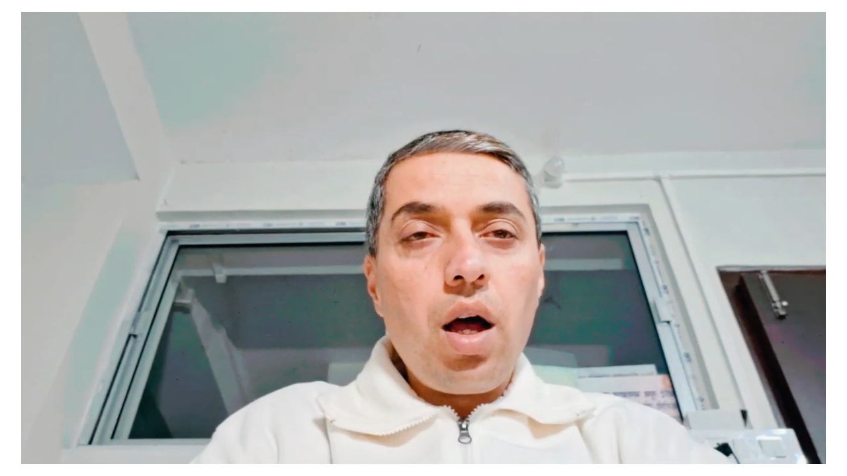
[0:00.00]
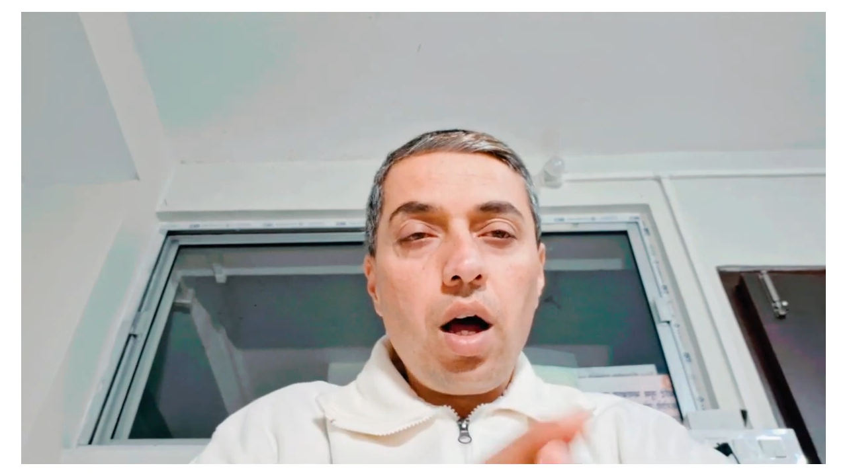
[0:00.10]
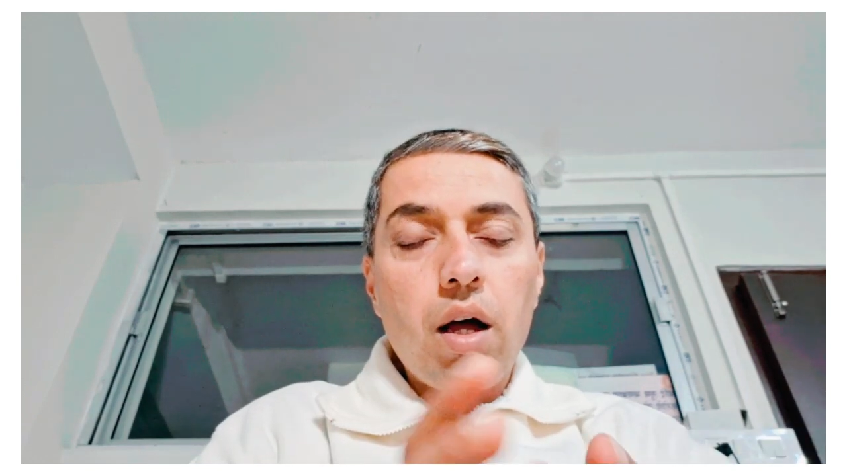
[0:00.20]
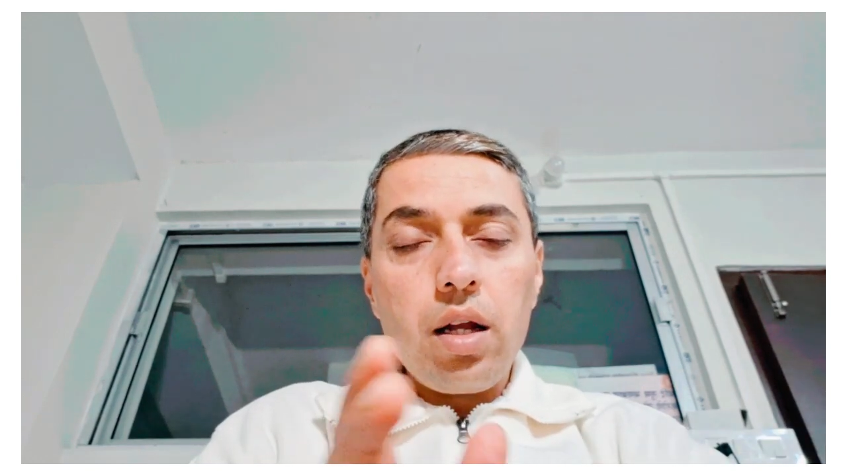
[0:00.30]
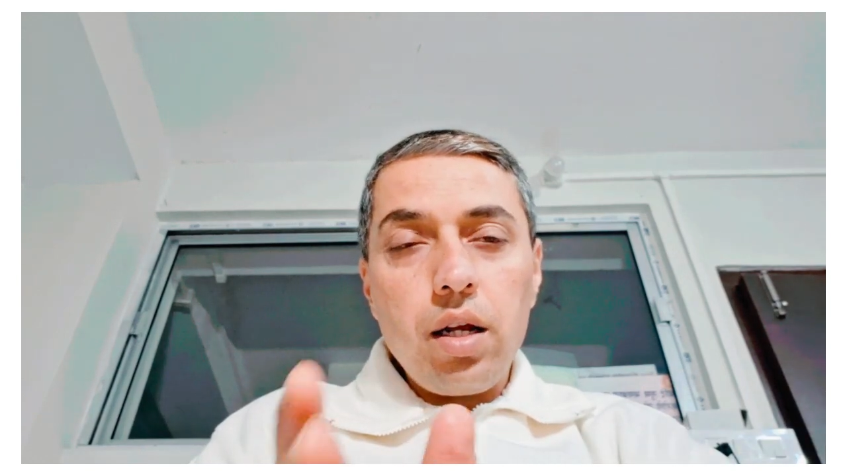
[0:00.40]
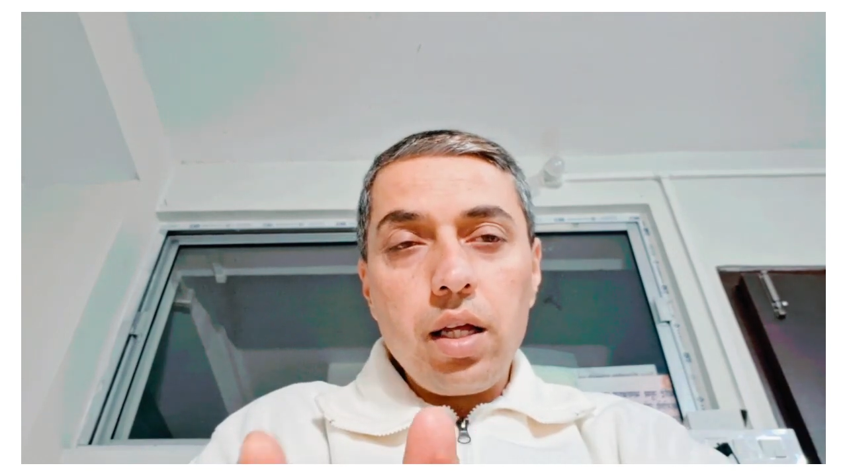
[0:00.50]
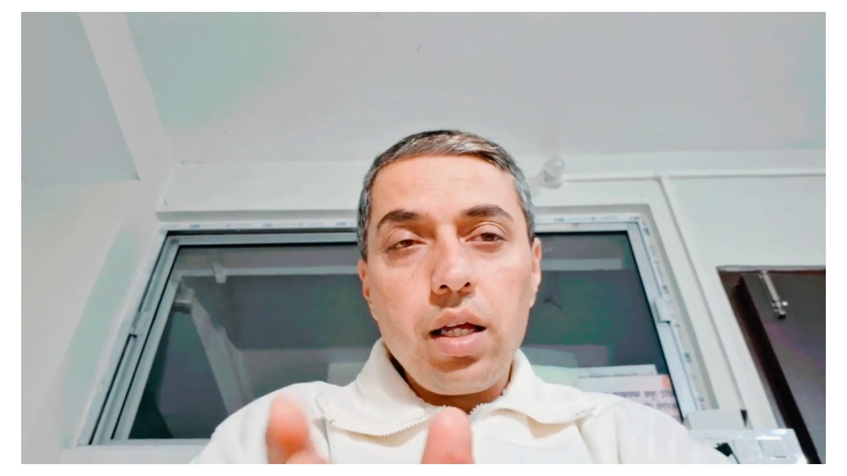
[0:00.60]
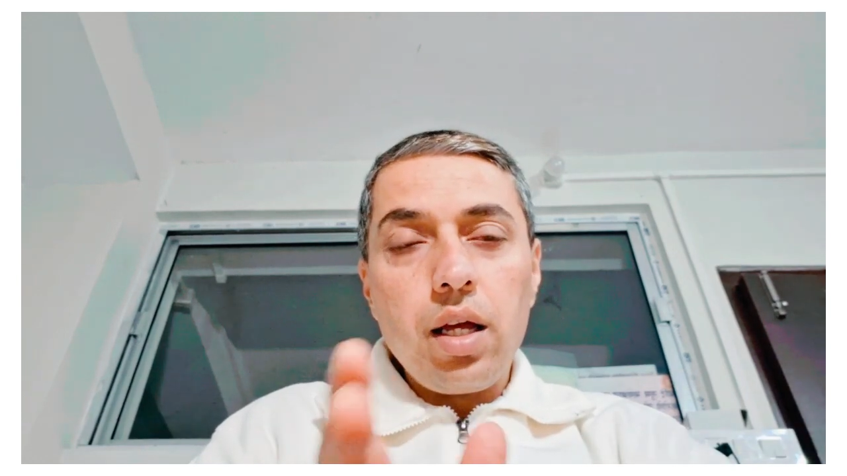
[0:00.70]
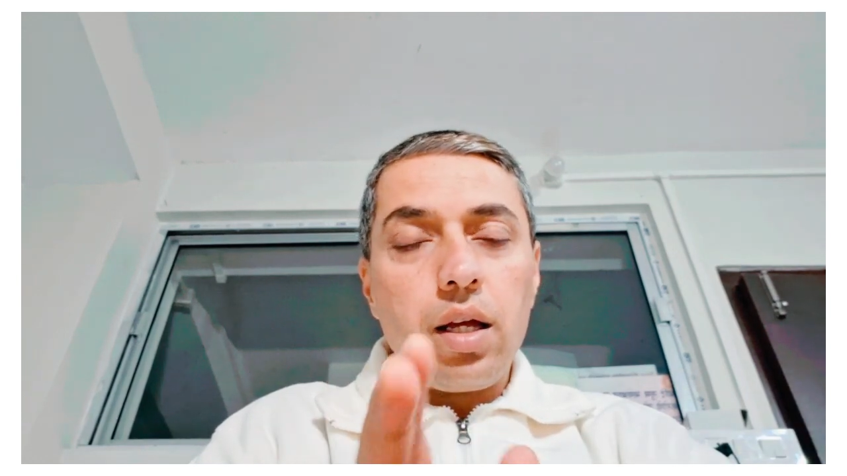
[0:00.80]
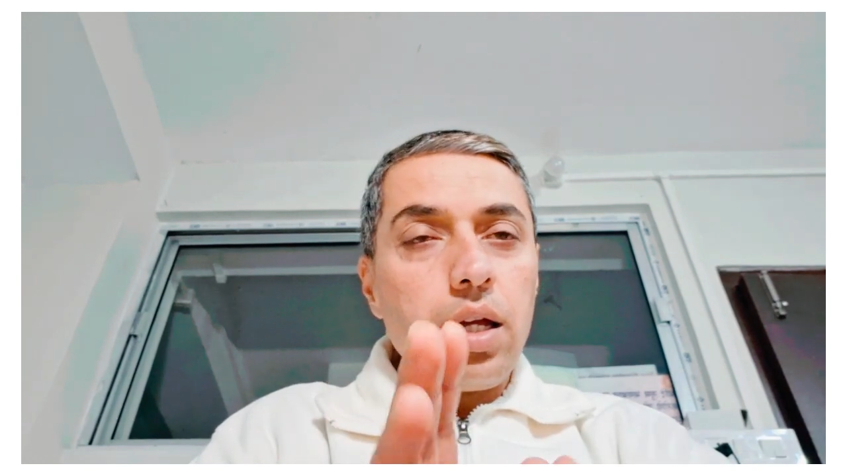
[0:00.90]
अकल
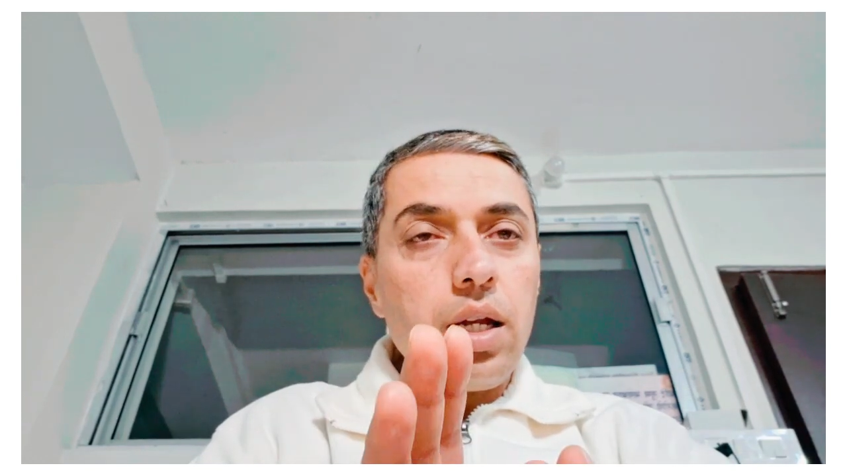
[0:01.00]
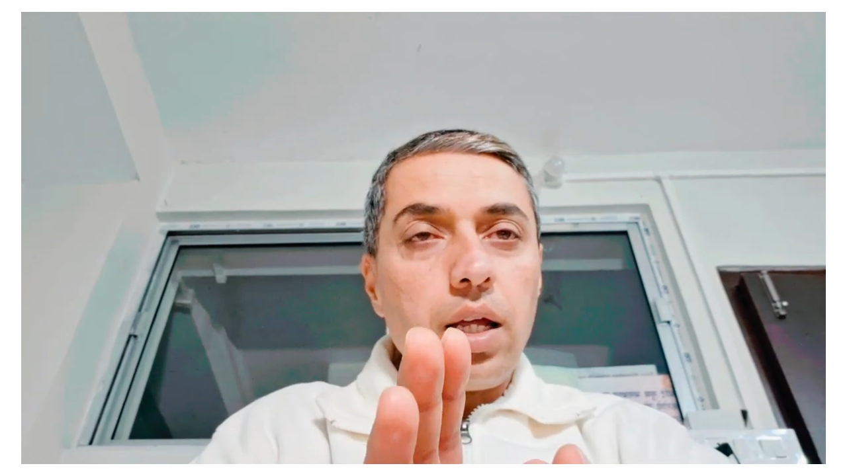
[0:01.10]
नहीं है ये